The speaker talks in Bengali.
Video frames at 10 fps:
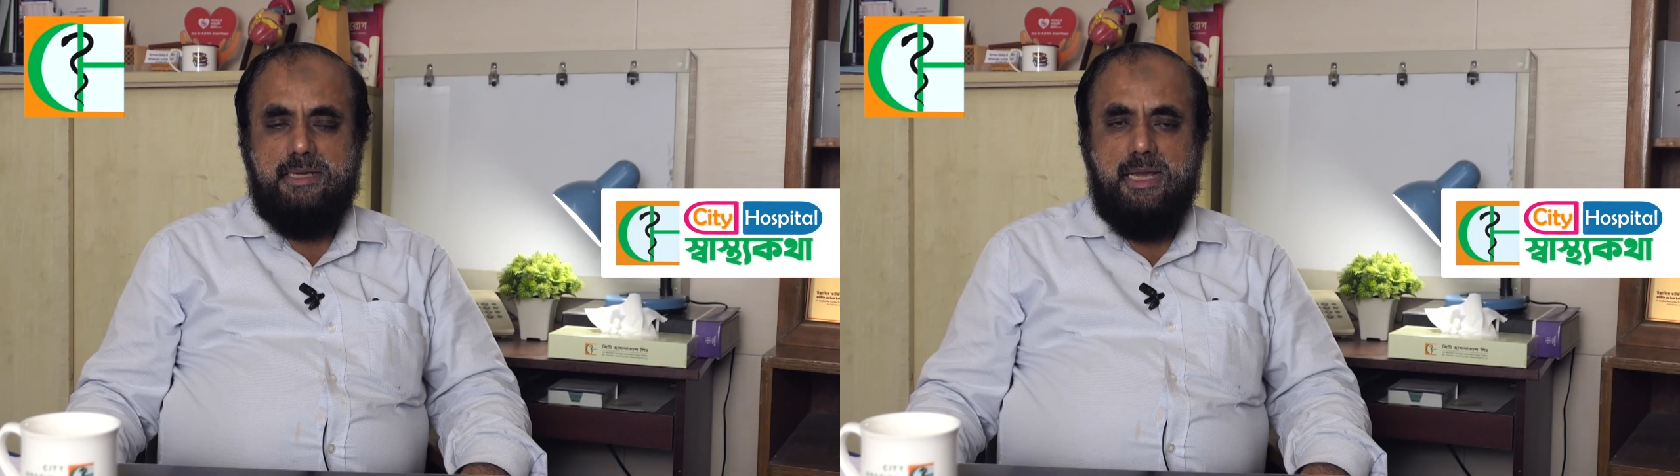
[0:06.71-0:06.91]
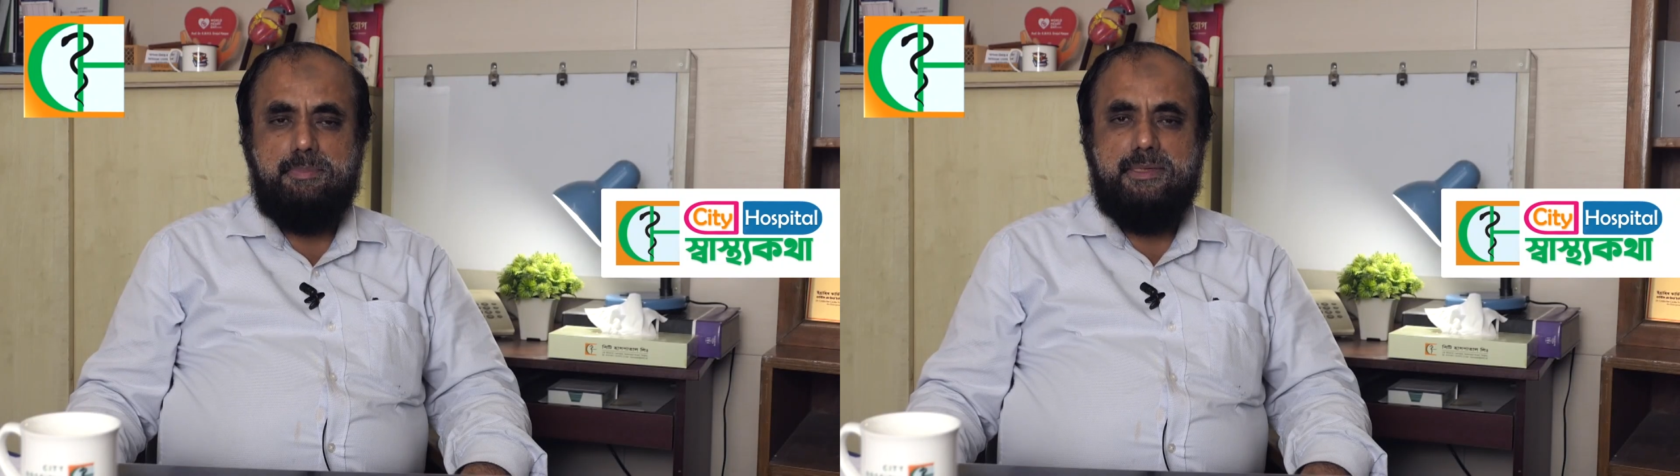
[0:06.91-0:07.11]

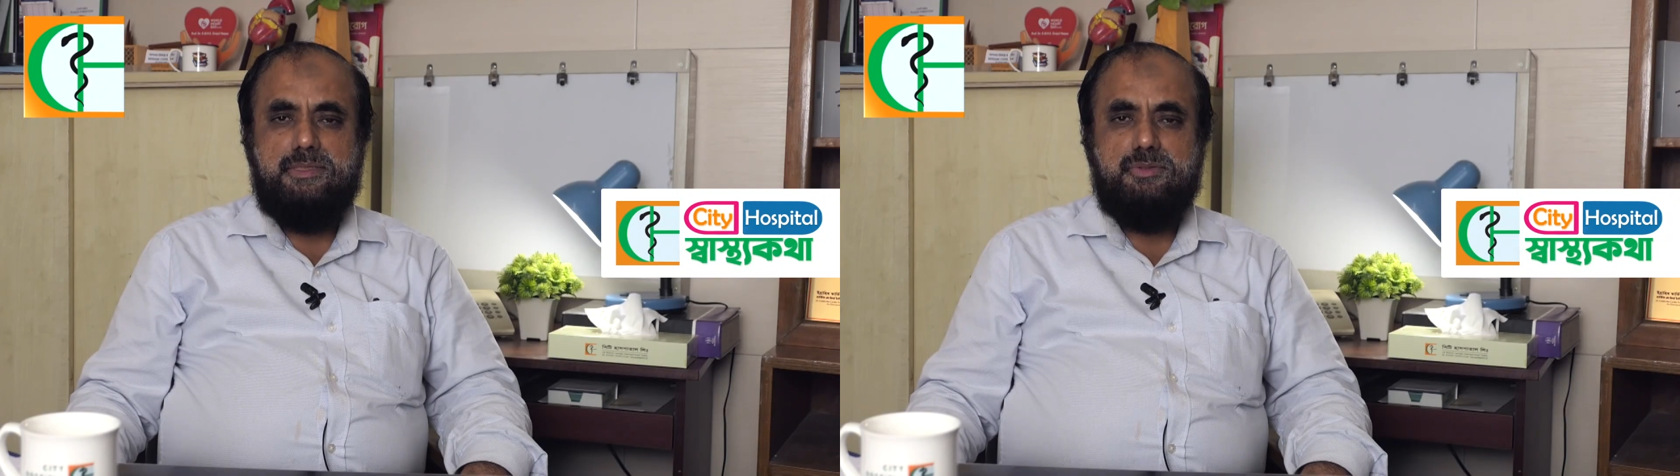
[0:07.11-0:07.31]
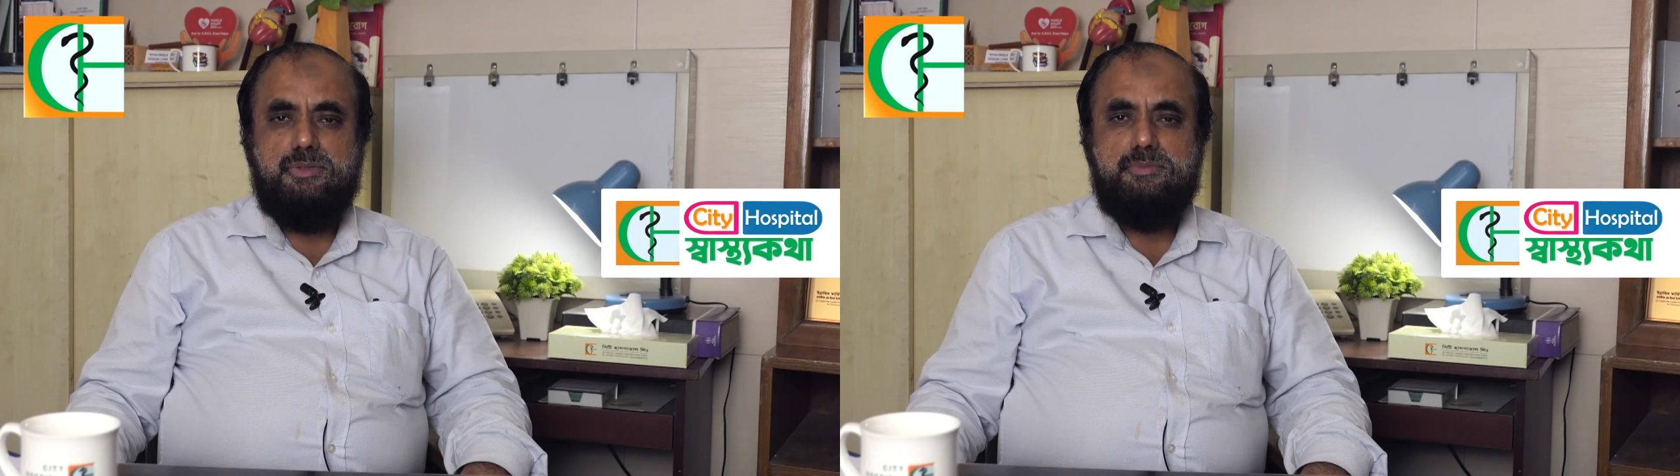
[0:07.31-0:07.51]

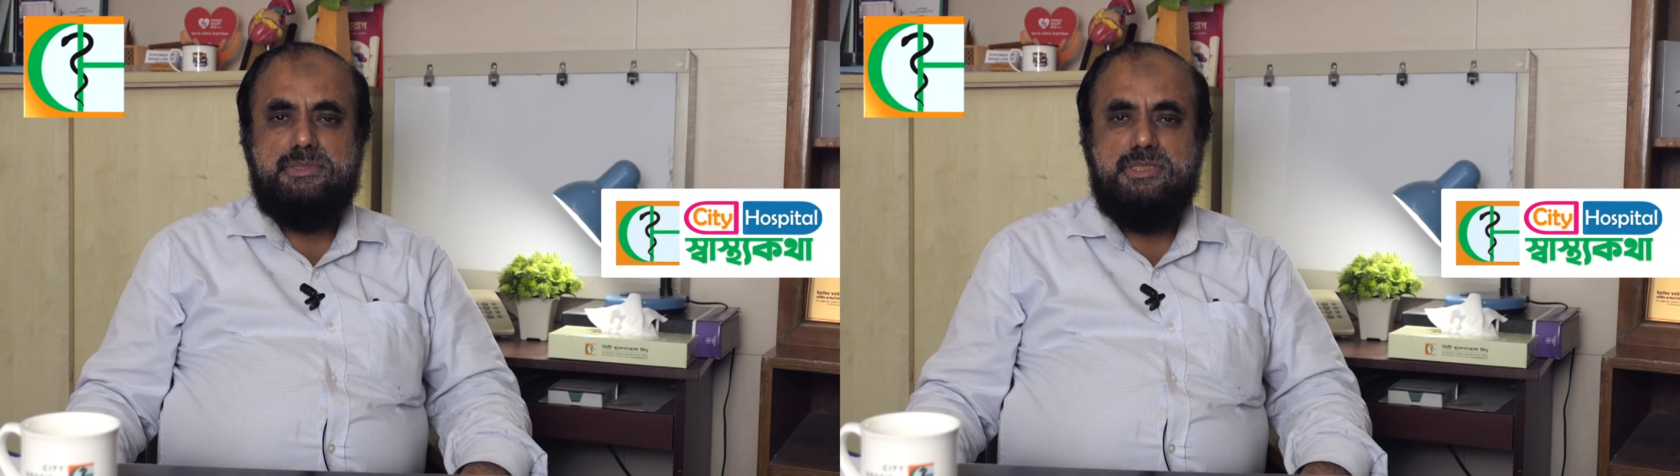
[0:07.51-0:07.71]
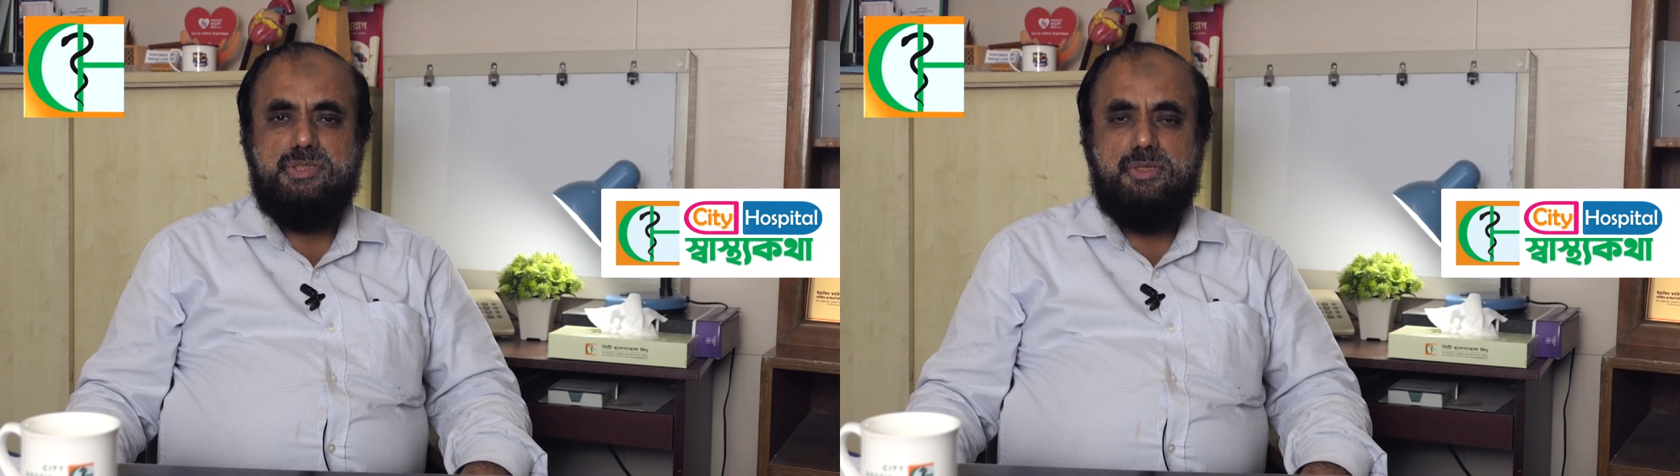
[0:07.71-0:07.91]
হাঁপানির কোনো
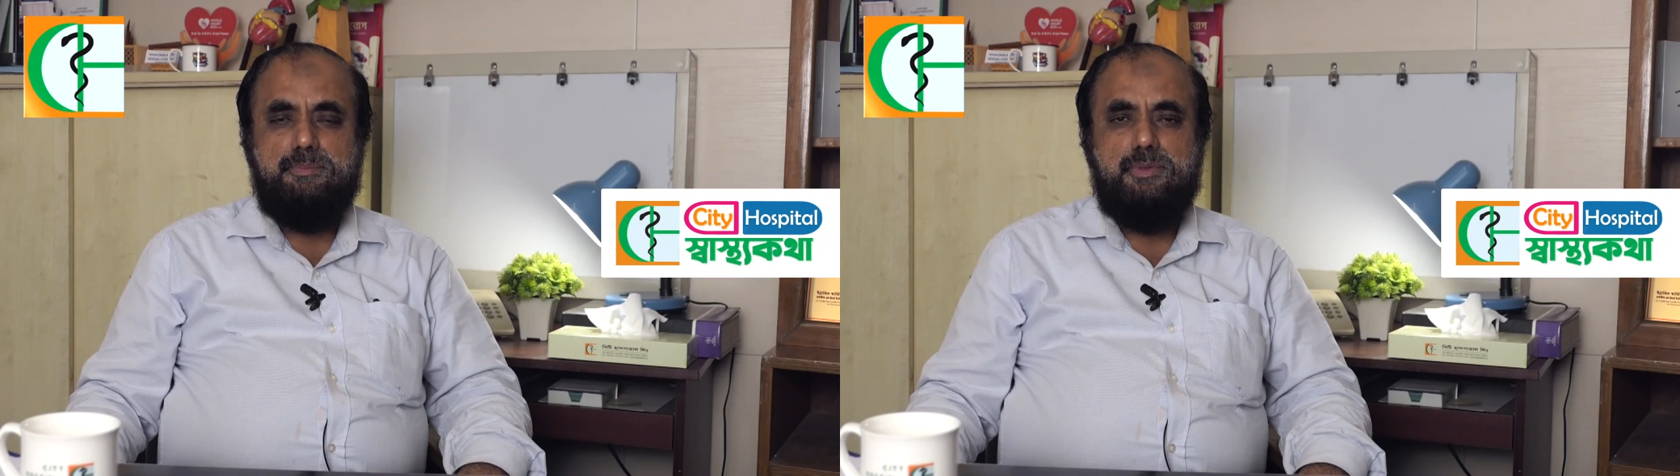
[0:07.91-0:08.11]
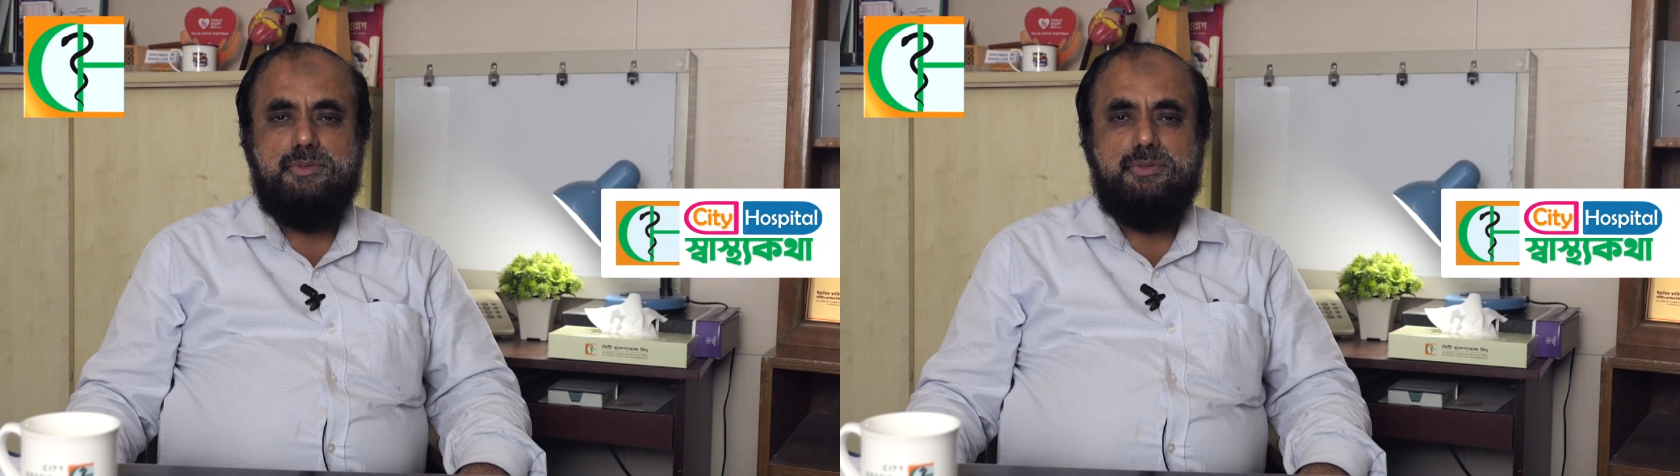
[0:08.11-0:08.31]
বিশেষ
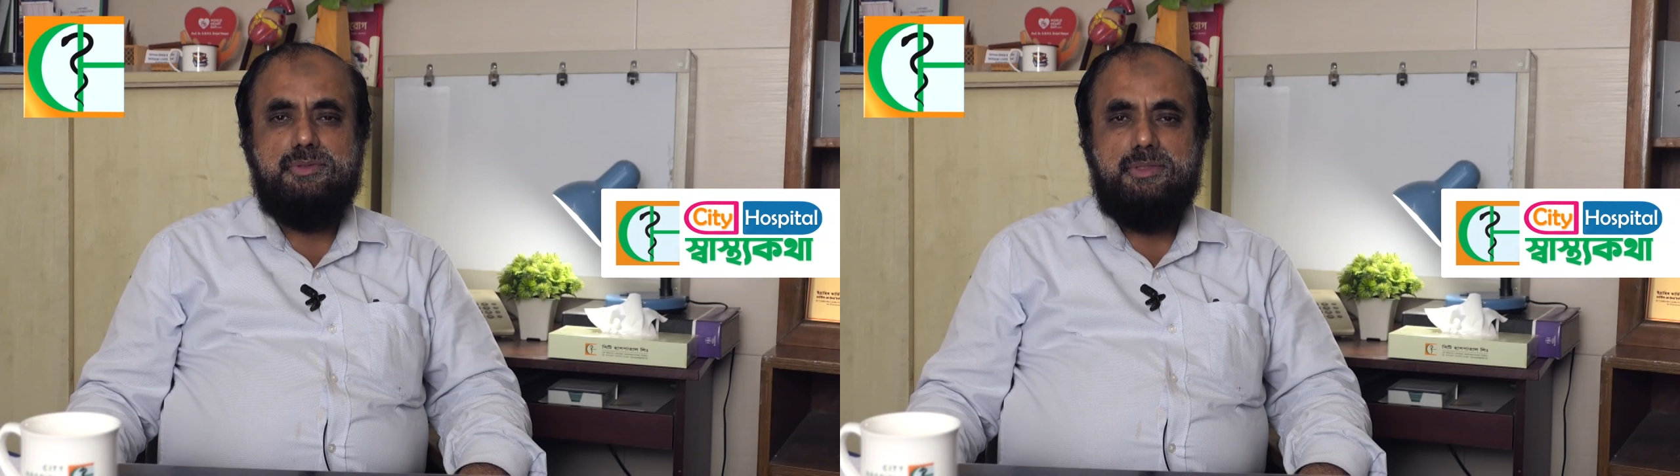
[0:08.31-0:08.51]
সম্পর্ক